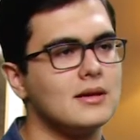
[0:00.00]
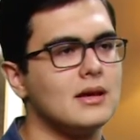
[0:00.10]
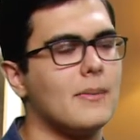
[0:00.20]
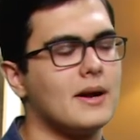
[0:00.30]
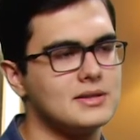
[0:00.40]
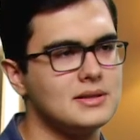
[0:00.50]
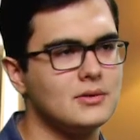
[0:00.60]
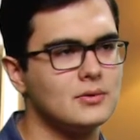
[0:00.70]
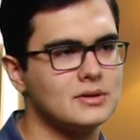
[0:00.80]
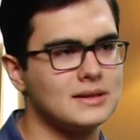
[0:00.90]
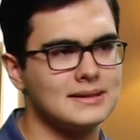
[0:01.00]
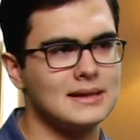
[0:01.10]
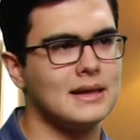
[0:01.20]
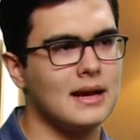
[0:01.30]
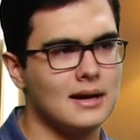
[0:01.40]
yabancı dil konusunda size
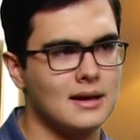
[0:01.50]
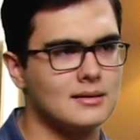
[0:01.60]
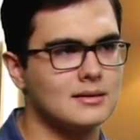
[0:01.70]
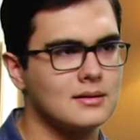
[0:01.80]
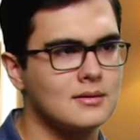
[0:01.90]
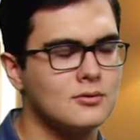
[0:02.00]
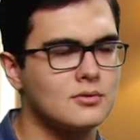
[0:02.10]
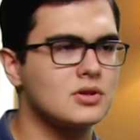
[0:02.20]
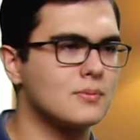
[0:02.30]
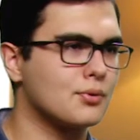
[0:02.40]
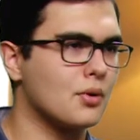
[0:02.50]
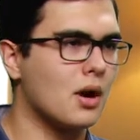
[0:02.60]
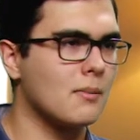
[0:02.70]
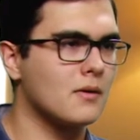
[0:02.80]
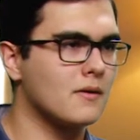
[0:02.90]
neler kattı? Yurt dışı
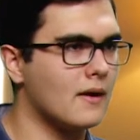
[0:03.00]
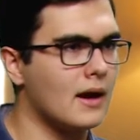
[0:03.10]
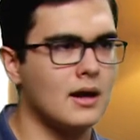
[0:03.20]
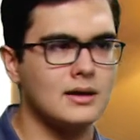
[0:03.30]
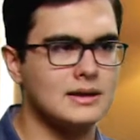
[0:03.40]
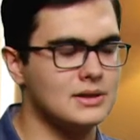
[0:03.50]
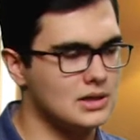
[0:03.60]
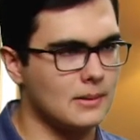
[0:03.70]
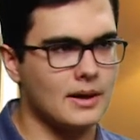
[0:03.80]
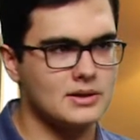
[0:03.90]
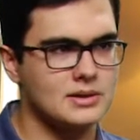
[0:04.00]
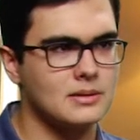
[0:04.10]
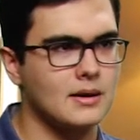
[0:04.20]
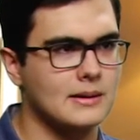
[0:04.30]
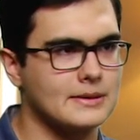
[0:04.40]
programı veya ikinci yabancı dil
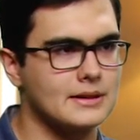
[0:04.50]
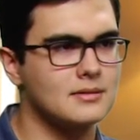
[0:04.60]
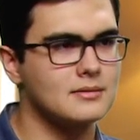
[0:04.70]
bakımından?